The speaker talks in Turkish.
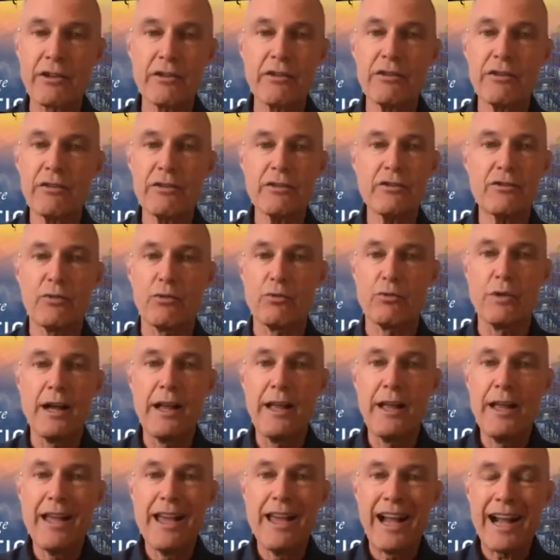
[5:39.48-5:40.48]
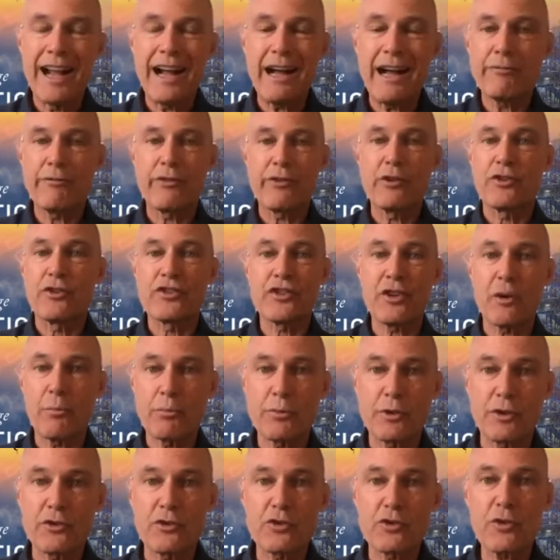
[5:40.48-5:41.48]
Bu nedenle uçağı
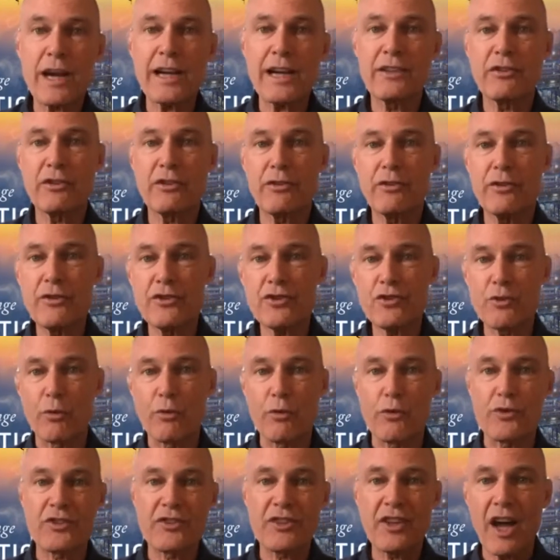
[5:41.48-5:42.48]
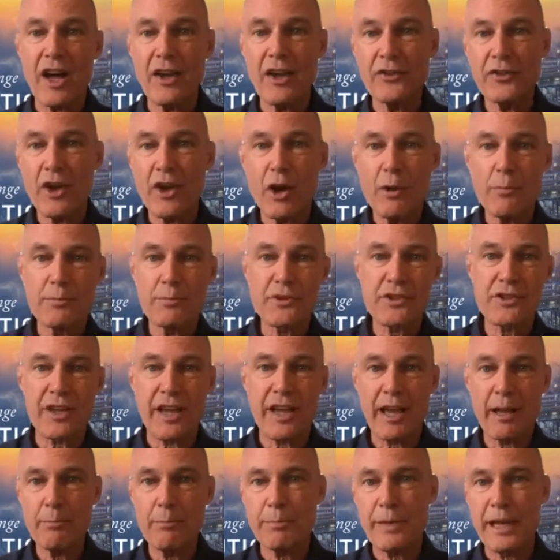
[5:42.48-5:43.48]
inşa etmek uzun yıllar aldı.
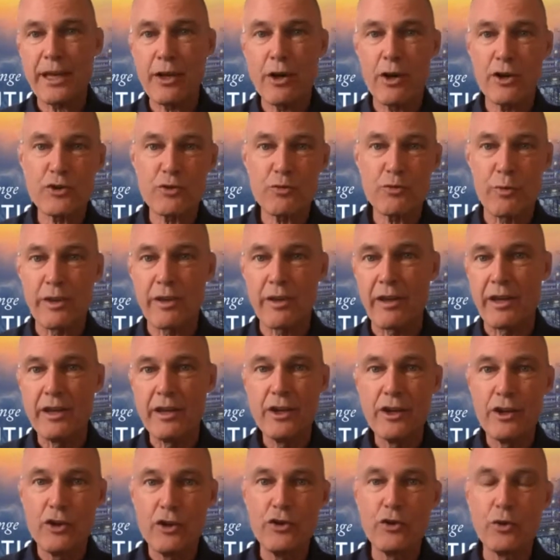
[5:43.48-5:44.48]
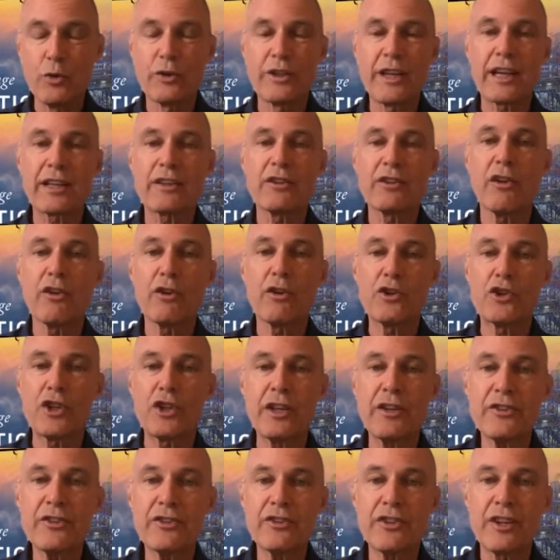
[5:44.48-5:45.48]
6 veya 7 yıl
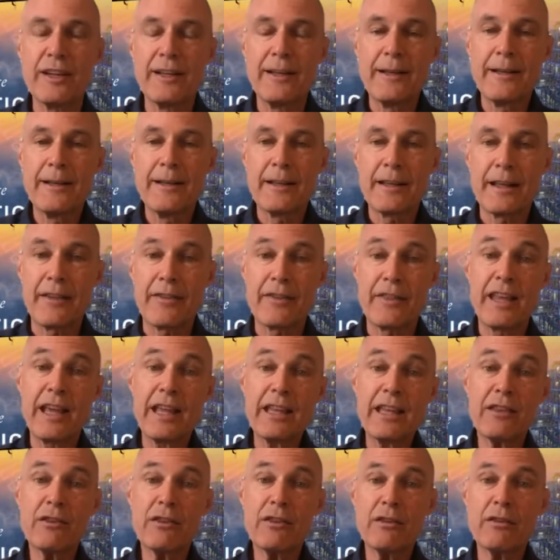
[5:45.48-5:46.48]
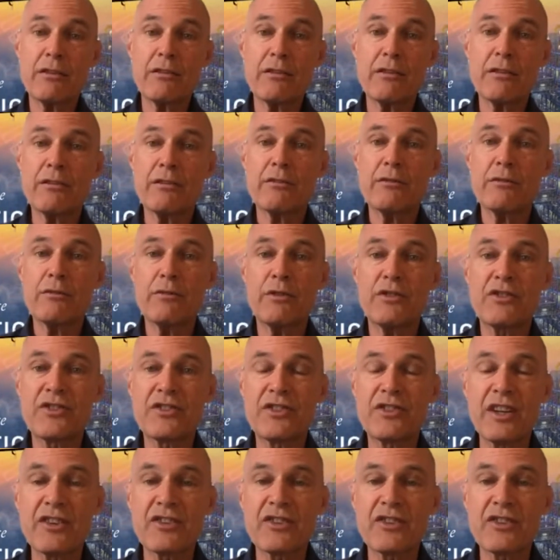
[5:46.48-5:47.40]
sonra ilk prototipimiz hazırdı.